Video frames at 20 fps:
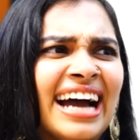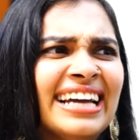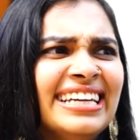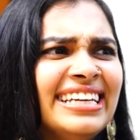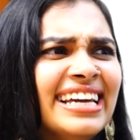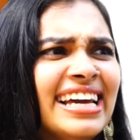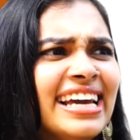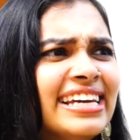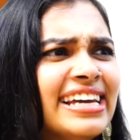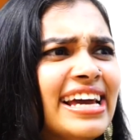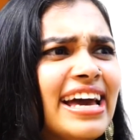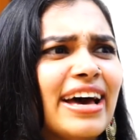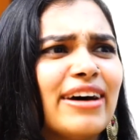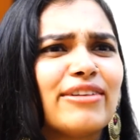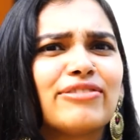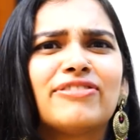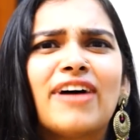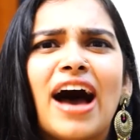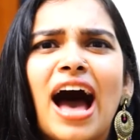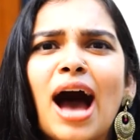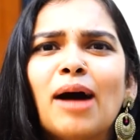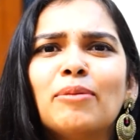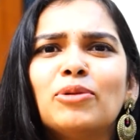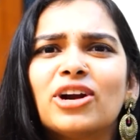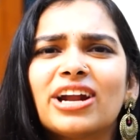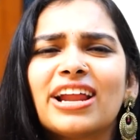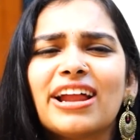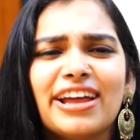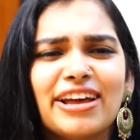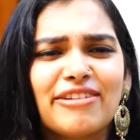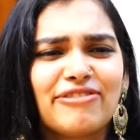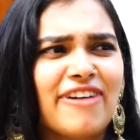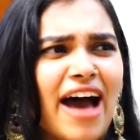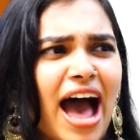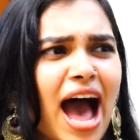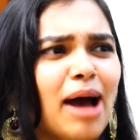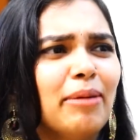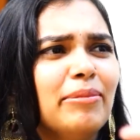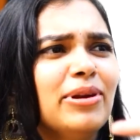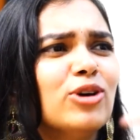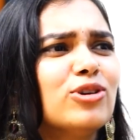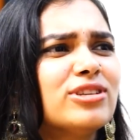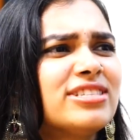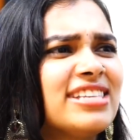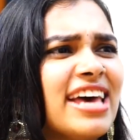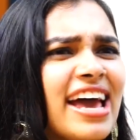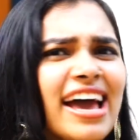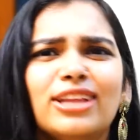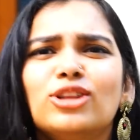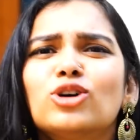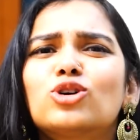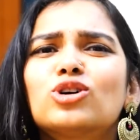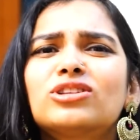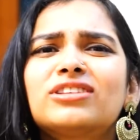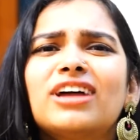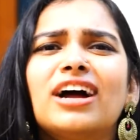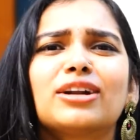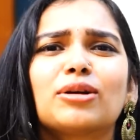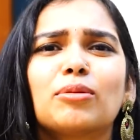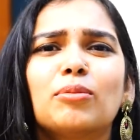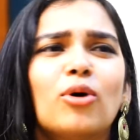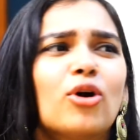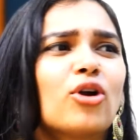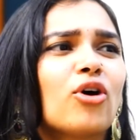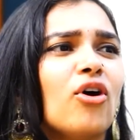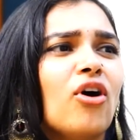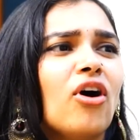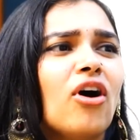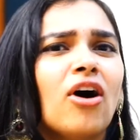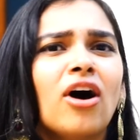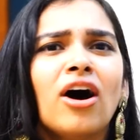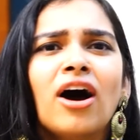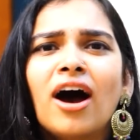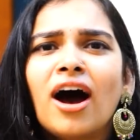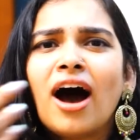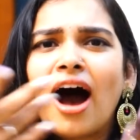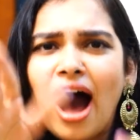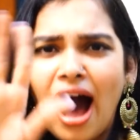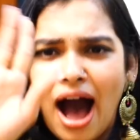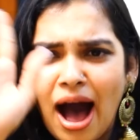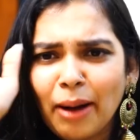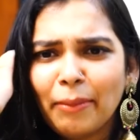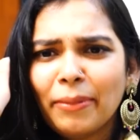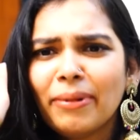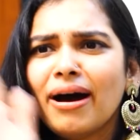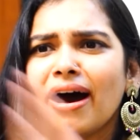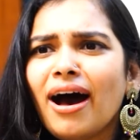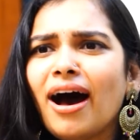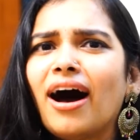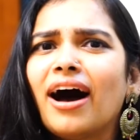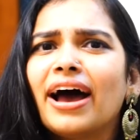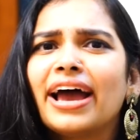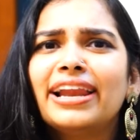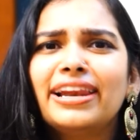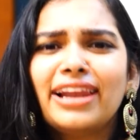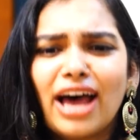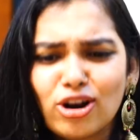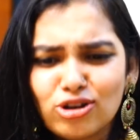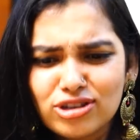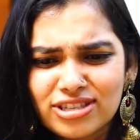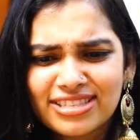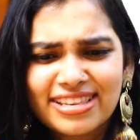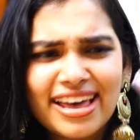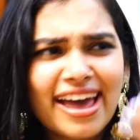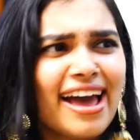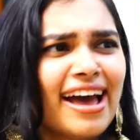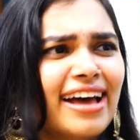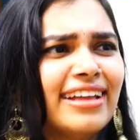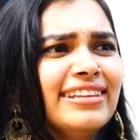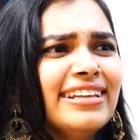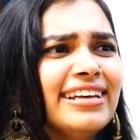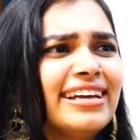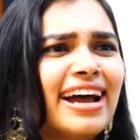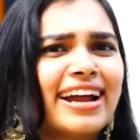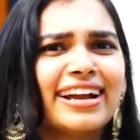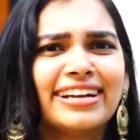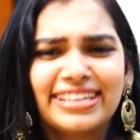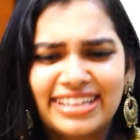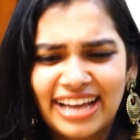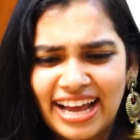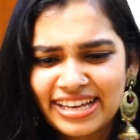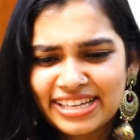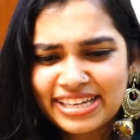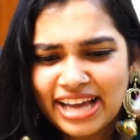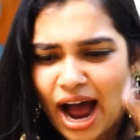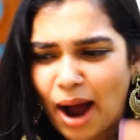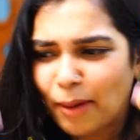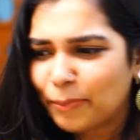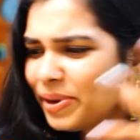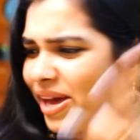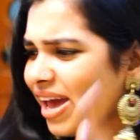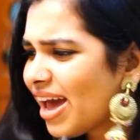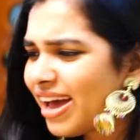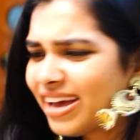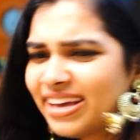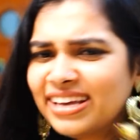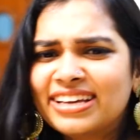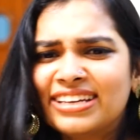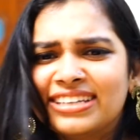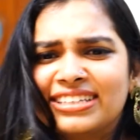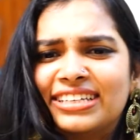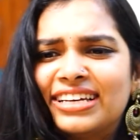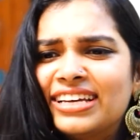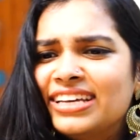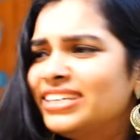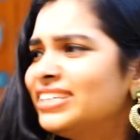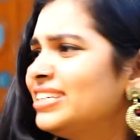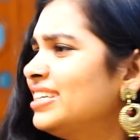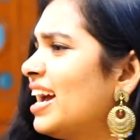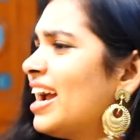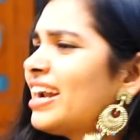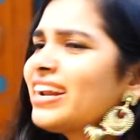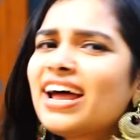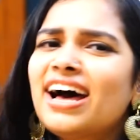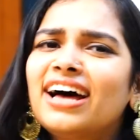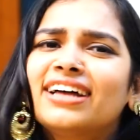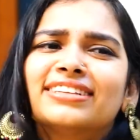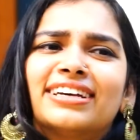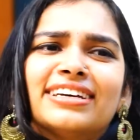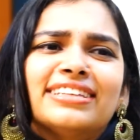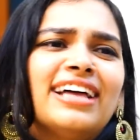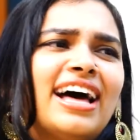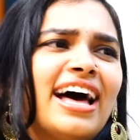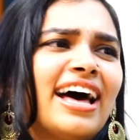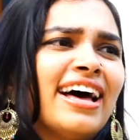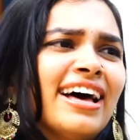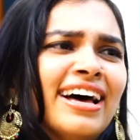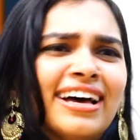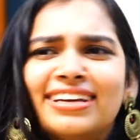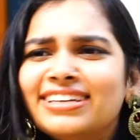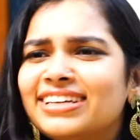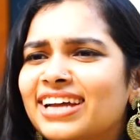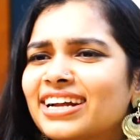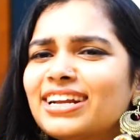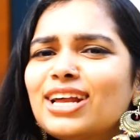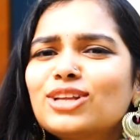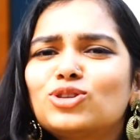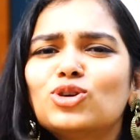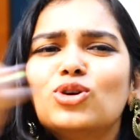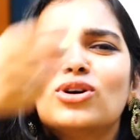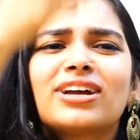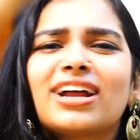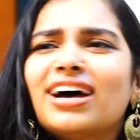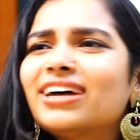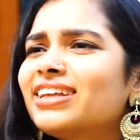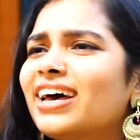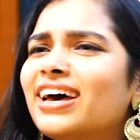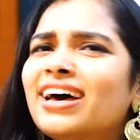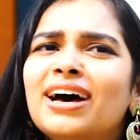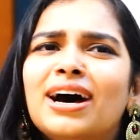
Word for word: ஐயே ஃபேமிலியோட ஃபேமிலியும் சேர்ந்து குத்தாட்டம் போடும் ஆமா எல்லாரும் சேர்ந்து அப்படியே எடுறா அந்த இதை எறா தூக்குறாத